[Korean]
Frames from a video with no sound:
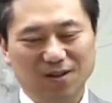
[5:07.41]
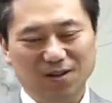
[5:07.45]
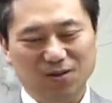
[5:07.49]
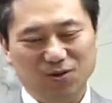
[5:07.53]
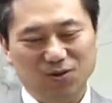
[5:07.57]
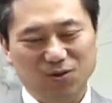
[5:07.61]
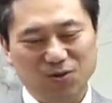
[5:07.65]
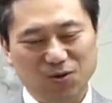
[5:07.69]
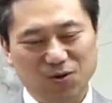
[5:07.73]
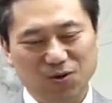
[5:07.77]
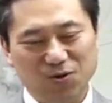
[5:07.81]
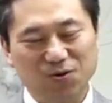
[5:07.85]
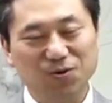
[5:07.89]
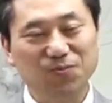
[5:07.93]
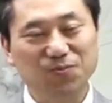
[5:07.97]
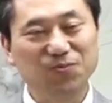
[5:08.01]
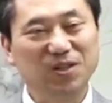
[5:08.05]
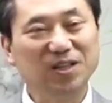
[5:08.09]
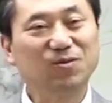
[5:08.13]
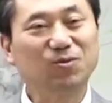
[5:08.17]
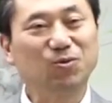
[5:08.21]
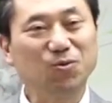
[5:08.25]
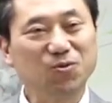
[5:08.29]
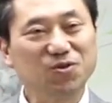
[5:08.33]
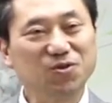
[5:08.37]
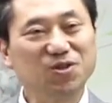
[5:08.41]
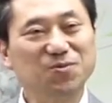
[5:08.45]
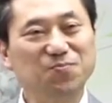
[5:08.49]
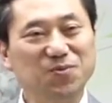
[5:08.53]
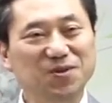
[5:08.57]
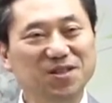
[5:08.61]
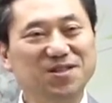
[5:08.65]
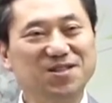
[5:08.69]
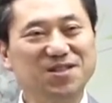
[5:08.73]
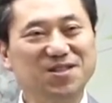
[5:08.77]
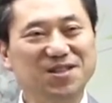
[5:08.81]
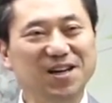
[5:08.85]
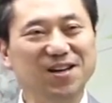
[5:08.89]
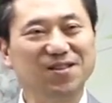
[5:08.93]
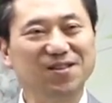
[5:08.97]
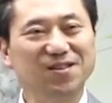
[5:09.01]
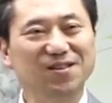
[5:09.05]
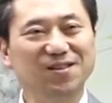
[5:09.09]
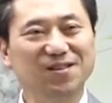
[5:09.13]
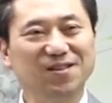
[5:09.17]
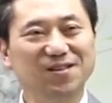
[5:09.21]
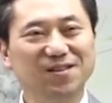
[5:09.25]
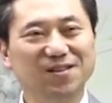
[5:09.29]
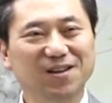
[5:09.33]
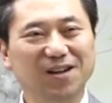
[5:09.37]
조금 디톡스
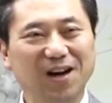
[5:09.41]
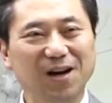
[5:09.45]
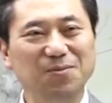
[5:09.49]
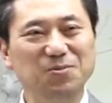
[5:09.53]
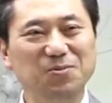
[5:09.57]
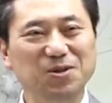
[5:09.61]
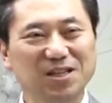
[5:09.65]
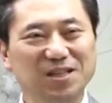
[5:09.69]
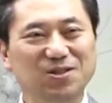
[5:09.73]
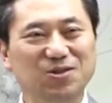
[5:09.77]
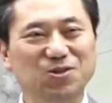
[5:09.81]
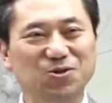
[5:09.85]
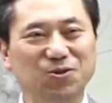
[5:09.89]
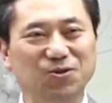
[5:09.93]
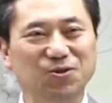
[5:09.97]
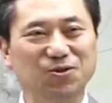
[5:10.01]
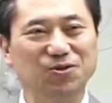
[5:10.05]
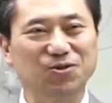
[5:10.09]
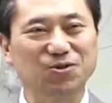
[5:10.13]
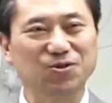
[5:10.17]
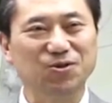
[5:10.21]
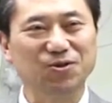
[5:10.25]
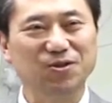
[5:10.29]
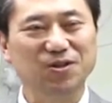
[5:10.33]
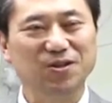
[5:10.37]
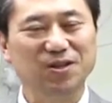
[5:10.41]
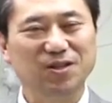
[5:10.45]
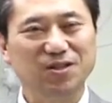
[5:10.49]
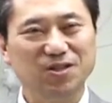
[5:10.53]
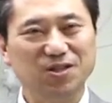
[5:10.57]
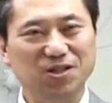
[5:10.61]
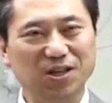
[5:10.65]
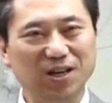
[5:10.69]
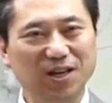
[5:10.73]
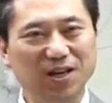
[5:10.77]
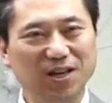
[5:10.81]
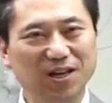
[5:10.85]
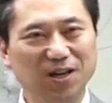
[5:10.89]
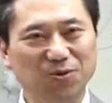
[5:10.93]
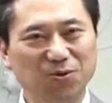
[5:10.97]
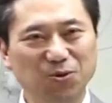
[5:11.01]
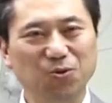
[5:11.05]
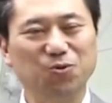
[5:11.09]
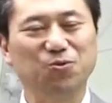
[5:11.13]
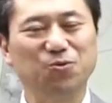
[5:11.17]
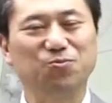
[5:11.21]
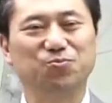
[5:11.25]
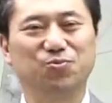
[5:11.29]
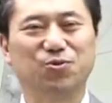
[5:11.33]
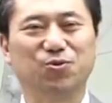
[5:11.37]
비슷한 감이 있죠. 그죠?
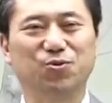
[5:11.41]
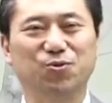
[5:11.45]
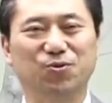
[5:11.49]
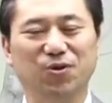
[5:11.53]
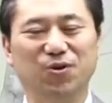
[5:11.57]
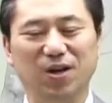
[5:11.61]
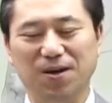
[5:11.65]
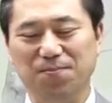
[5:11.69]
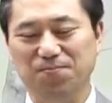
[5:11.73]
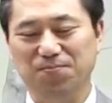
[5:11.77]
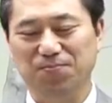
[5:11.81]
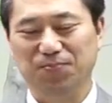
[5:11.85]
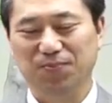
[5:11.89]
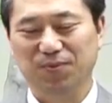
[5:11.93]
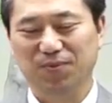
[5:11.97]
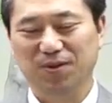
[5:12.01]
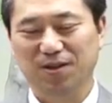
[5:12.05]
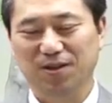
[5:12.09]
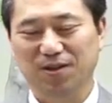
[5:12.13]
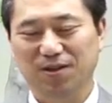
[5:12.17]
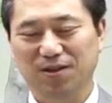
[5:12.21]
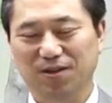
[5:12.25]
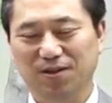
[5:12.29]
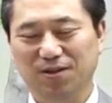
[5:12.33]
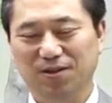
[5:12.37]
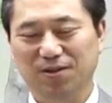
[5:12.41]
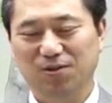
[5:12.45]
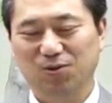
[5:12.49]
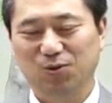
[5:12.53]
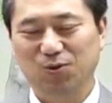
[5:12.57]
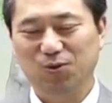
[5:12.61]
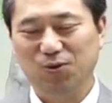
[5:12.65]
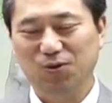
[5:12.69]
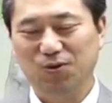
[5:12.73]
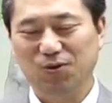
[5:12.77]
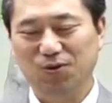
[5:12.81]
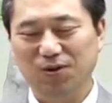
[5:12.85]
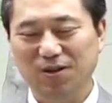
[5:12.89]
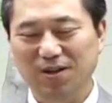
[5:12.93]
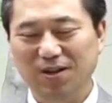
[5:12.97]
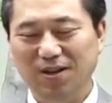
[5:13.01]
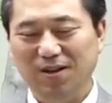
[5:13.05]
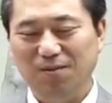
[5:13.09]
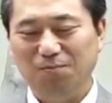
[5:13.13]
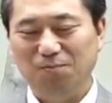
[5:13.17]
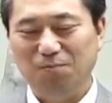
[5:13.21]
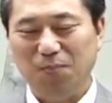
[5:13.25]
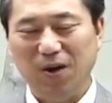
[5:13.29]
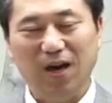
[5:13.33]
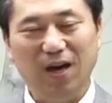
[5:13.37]
제독 프로그램.
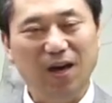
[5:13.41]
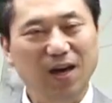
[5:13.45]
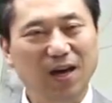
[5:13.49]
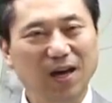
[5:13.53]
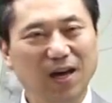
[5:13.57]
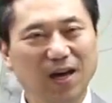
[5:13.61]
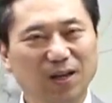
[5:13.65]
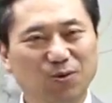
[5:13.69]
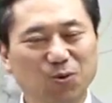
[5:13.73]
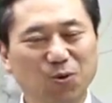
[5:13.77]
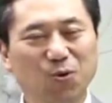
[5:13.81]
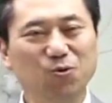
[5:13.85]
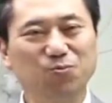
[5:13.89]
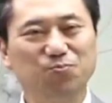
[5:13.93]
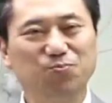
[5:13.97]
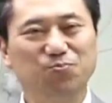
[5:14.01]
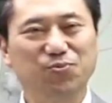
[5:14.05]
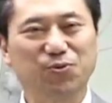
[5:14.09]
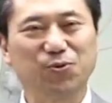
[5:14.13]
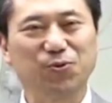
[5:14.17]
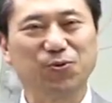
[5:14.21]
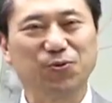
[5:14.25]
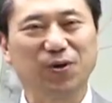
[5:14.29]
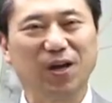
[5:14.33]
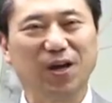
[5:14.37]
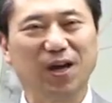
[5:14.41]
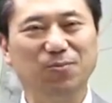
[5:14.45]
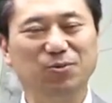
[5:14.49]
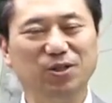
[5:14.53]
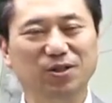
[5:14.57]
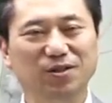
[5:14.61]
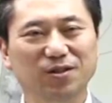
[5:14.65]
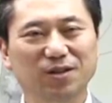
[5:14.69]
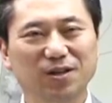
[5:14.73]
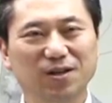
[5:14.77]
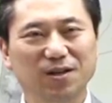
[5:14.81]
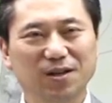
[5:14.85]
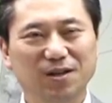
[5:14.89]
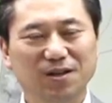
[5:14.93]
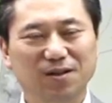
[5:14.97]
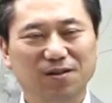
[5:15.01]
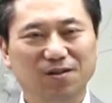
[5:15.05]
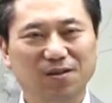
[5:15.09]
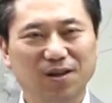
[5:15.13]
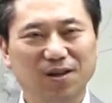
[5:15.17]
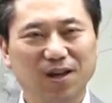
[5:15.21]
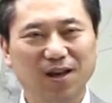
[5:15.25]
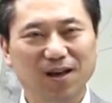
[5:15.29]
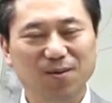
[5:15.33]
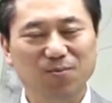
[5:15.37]
또 배독 프로그램은
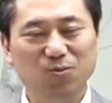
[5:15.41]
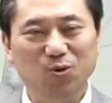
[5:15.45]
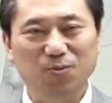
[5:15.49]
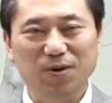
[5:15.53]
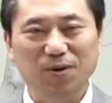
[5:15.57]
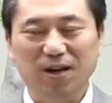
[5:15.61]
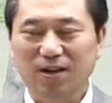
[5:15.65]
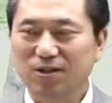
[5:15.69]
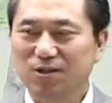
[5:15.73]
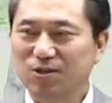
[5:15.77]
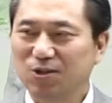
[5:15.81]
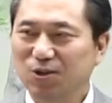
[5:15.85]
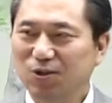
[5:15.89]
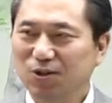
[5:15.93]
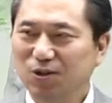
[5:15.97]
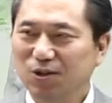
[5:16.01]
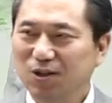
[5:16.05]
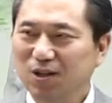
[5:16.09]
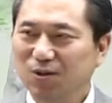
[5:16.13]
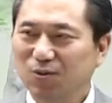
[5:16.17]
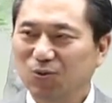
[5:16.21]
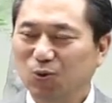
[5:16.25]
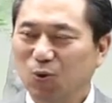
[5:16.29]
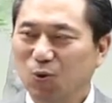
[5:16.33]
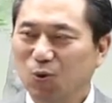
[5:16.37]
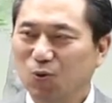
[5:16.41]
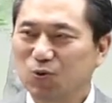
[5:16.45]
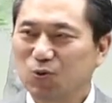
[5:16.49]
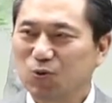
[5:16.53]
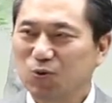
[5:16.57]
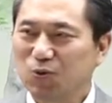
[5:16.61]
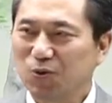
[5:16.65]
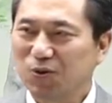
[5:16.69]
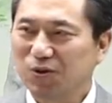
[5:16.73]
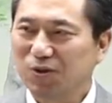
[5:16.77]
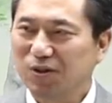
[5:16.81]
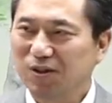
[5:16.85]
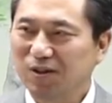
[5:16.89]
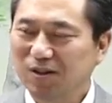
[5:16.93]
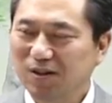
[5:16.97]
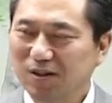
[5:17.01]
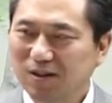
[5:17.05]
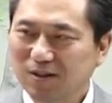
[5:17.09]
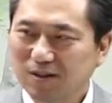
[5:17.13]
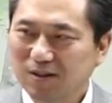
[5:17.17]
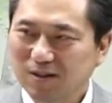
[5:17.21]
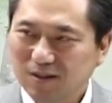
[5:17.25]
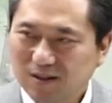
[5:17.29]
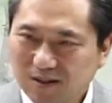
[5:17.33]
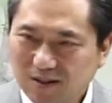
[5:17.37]
내 몸에서 독소를
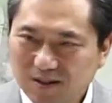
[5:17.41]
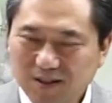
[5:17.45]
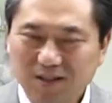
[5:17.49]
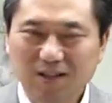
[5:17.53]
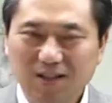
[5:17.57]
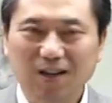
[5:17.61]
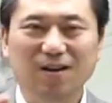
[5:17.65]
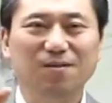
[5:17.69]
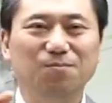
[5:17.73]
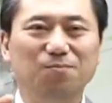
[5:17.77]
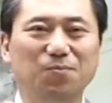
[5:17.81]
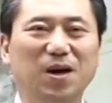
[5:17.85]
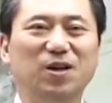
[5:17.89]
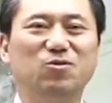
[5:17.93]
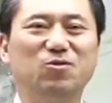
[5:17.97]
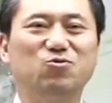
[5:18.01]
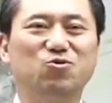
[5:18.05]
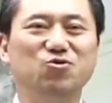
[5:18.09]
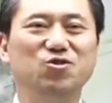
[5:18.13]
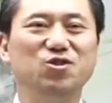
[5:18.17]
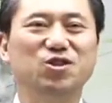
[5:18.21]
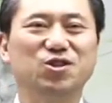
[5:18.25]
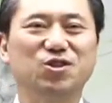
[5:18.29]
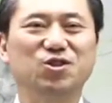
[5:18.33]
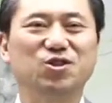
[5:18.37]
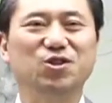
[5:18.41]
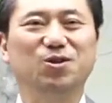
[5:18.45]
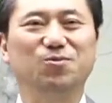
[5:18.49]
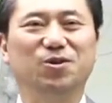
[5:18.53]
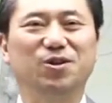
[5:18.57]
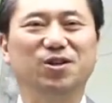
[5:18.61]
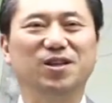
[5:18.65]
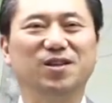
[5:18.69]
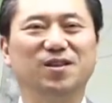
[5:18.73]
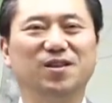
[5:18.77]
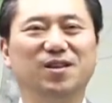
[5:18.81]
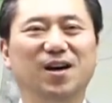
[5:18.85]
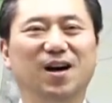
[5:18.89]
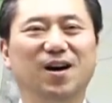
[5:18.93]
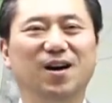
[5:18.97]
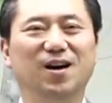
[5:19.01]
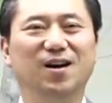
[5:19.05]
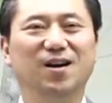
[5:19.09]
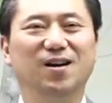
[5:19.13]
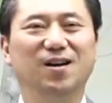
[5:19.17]
그냥 배출시켜 버린다.